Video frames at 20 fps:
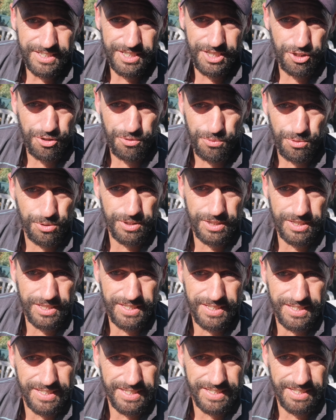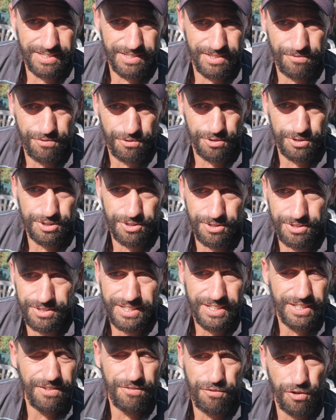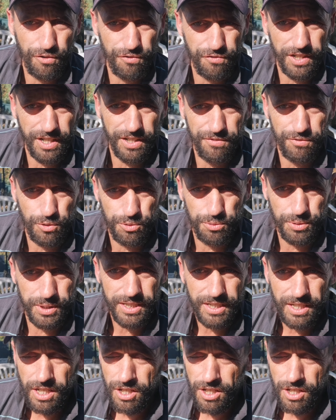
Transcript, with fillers: si tu veux qu'il fonctionne, il faut le faire évoluer.